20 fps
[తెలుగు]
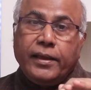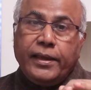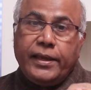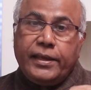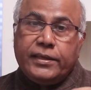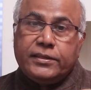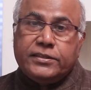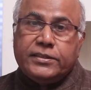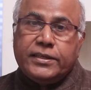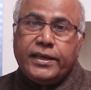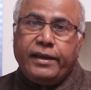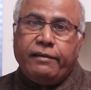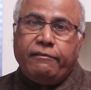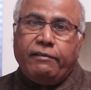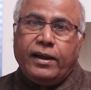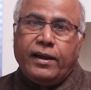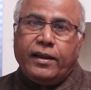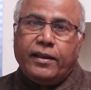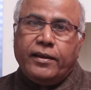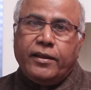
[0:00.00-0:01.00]
ఈ
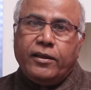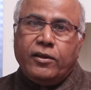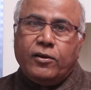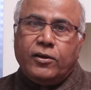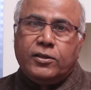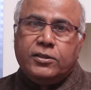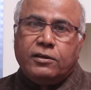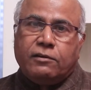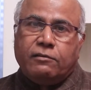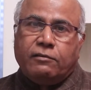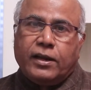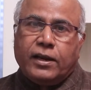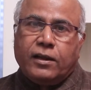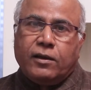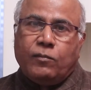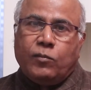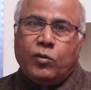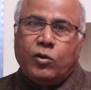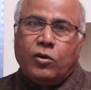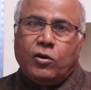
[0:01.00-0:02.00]
చేవెళ్ల
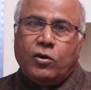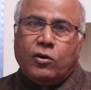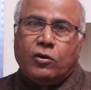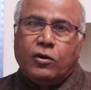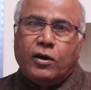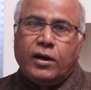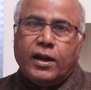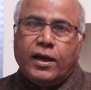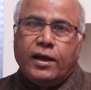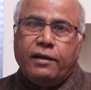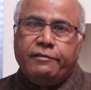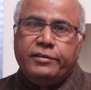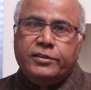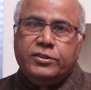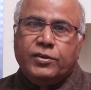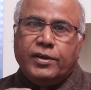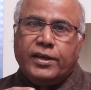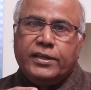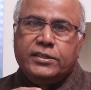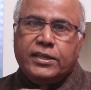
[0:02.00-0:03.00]
నియోజకవర్గంలో కొండా
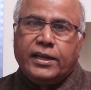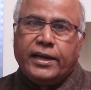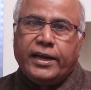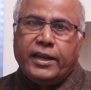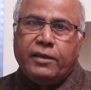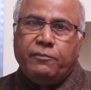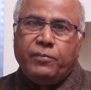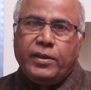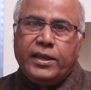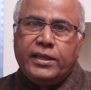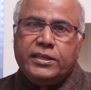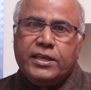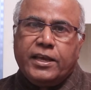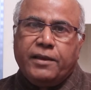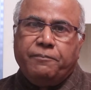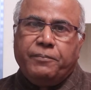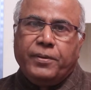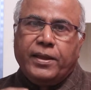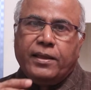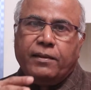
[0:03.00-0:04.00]
విశ్వేశ్వరరెడ్డి
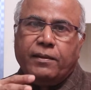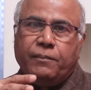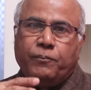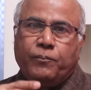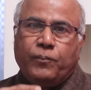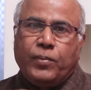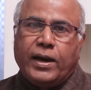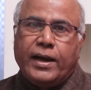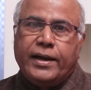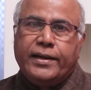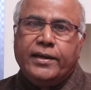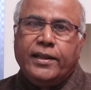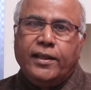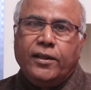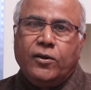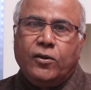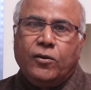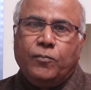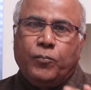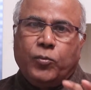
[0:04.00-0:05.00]
బీజేపీ
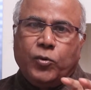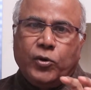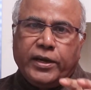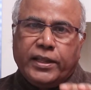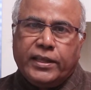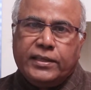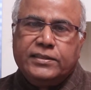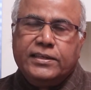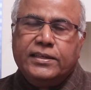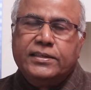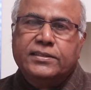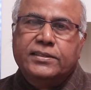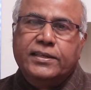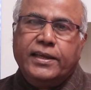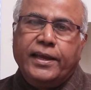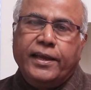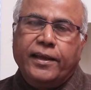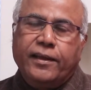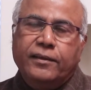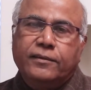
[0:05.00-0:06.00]
పార్టీలో పోటీ
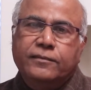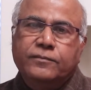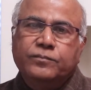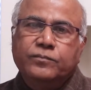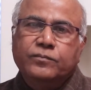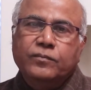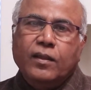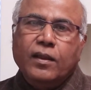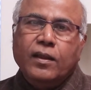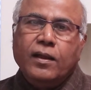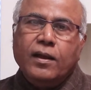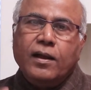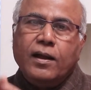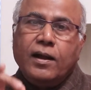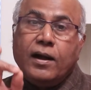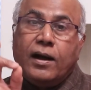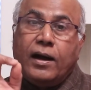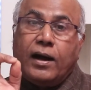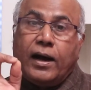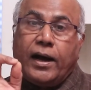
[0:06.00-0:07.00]
చేస్తే
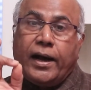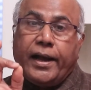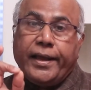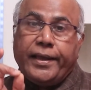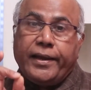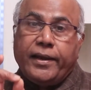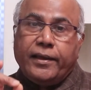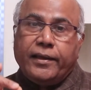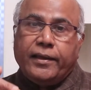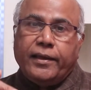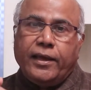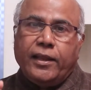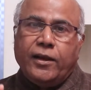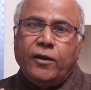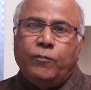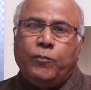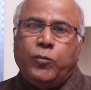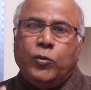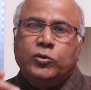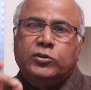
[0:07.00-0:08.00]
ఆయన
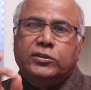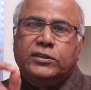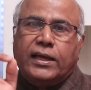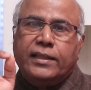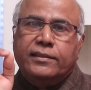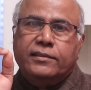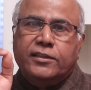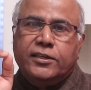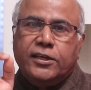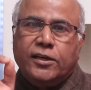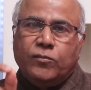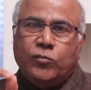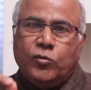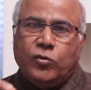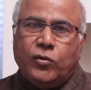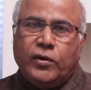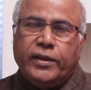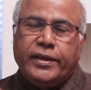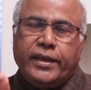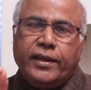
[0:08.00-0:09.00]
గెలుపు తథ్యము
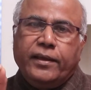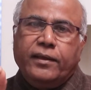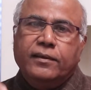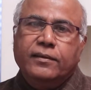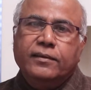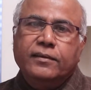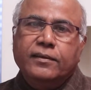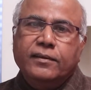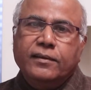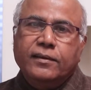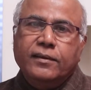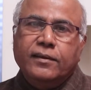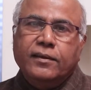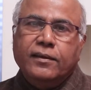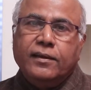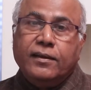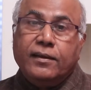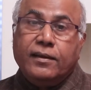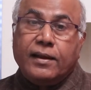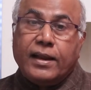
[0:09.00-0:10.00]
అని
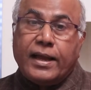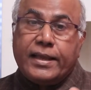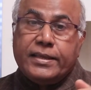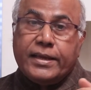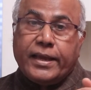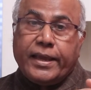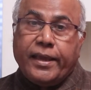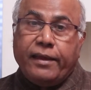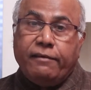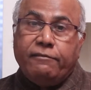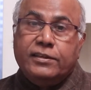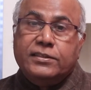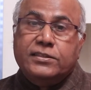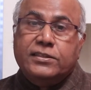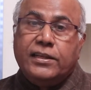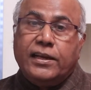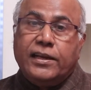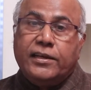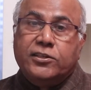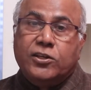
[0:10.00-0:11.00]
రాజకీయ
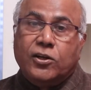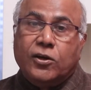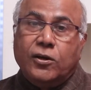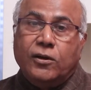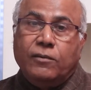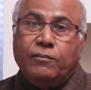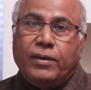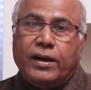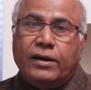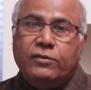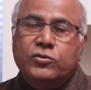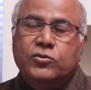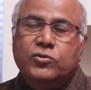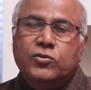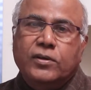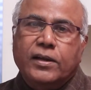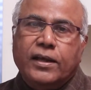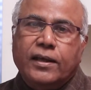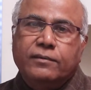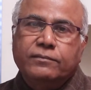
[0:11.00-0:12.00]
విశ్లేషకులు
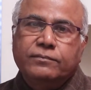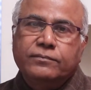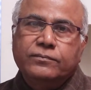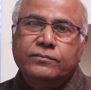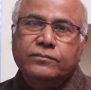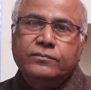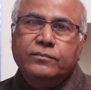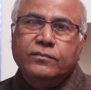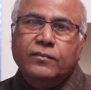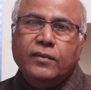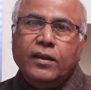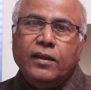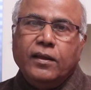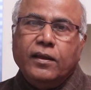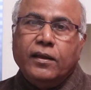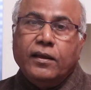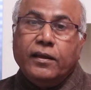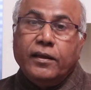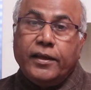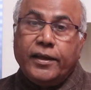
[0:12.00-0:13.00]
భావిస్తున్నారు
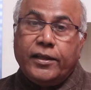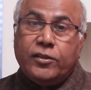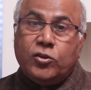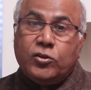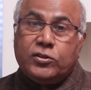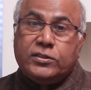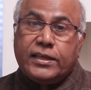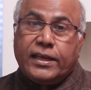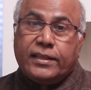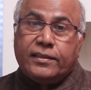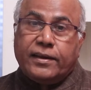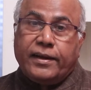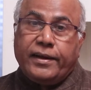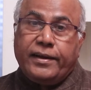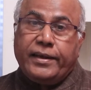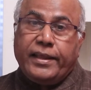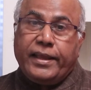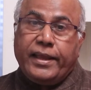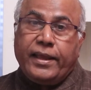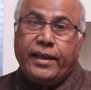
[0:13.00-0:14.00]

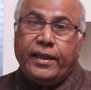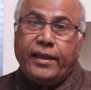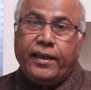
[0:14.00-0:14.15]
ఎందుచేతనంటే